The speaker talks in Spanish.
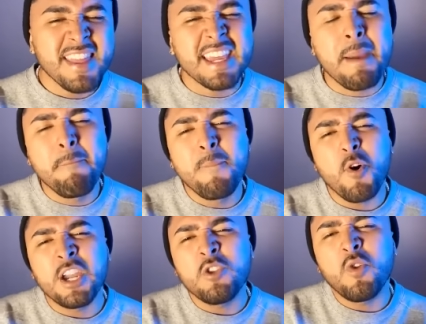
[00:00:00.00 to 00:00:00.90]
de que
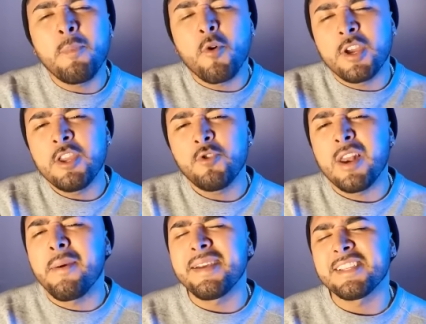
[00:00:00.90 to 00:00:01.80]
poquito a
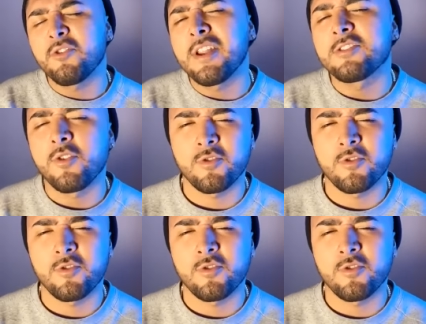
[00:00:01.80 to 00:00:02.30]
poquito le vayas dando las